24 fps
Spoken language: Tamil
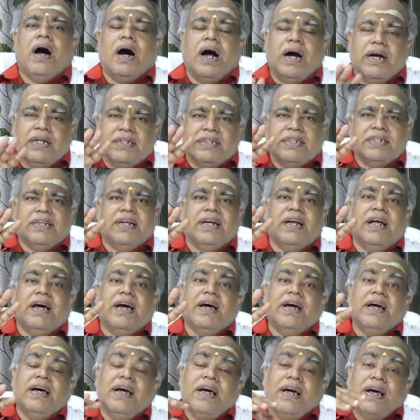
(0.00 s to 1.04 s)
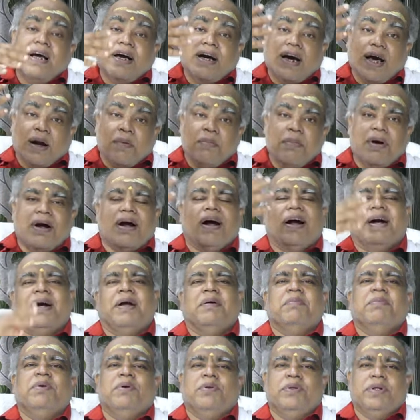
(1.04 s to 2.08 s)
அடுத்தது என்ன
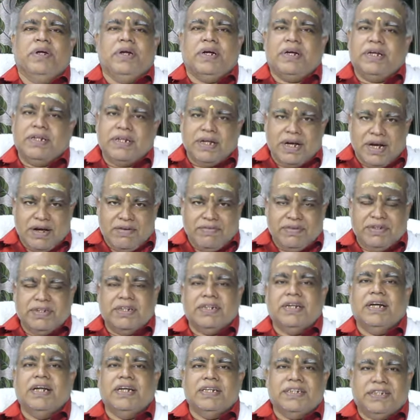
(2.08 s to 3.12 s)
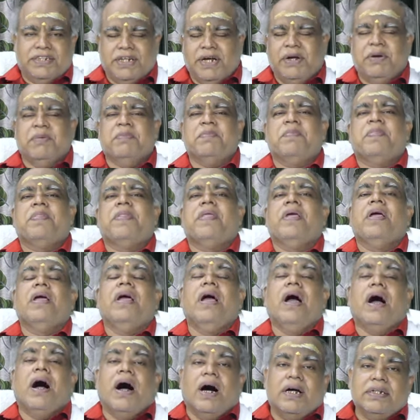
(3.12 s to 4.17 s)
கர்மகாண்டம்னு ஒன்று இருக்குது இதெல்லாம் வந்து அதில் சேரும்
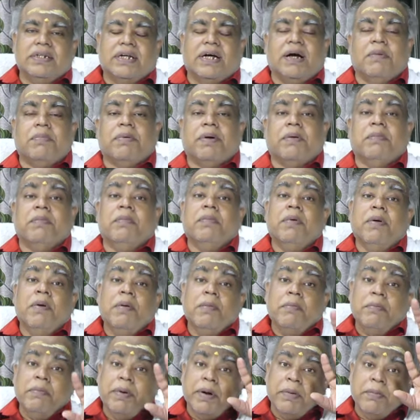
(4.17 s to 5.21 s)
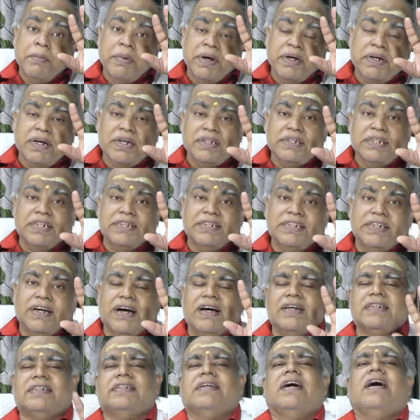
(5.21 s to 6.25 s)
அதுக்கப்புறம் பிரம்ம
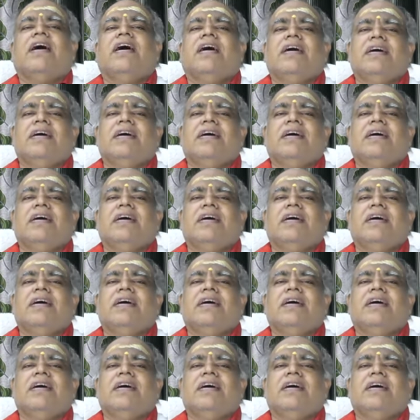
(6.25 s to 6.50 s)
ஜிஜாசா